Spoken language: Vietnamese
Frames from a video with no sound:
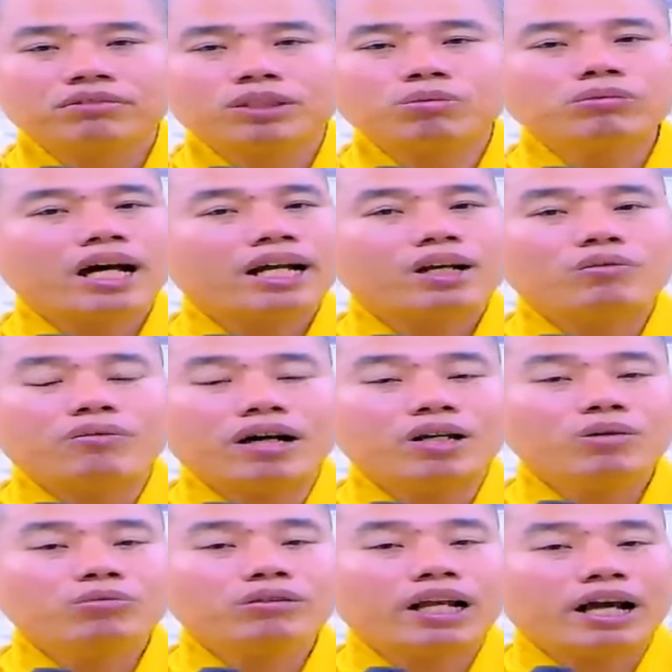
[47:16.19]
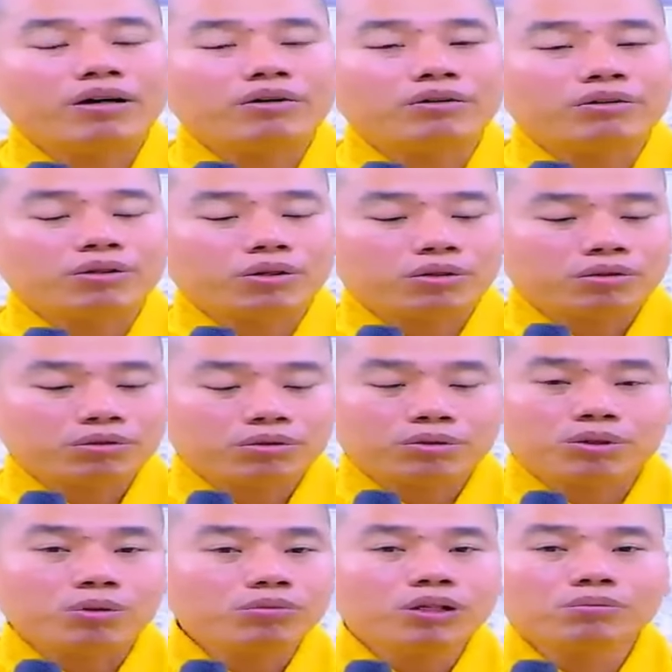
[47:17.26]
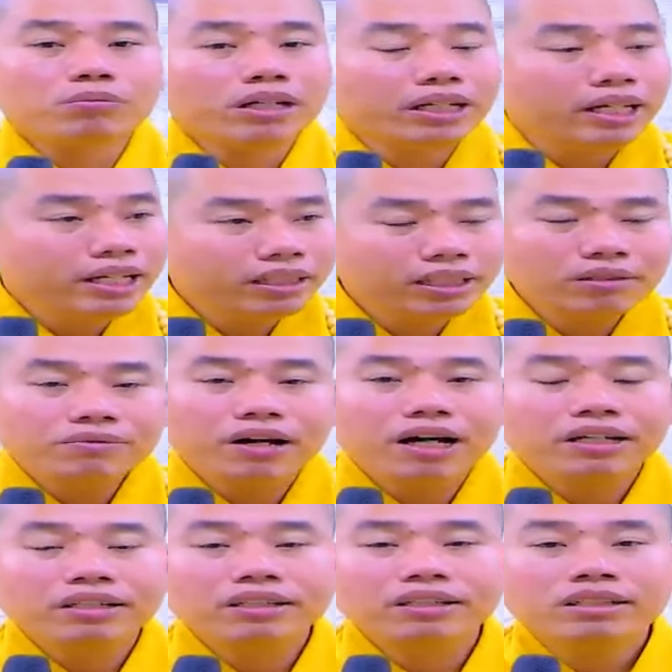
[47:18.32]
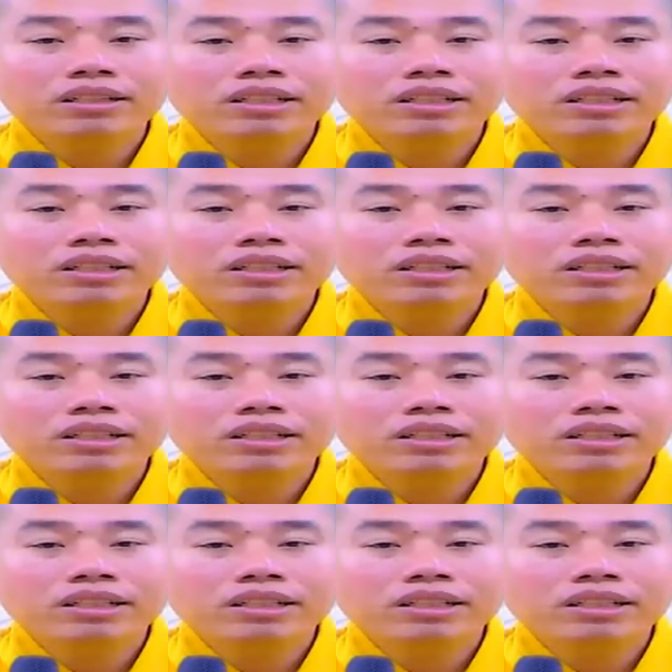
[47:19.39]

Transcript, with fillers: chúng ta đâu phải lúc nào cũng được bình yên như vậy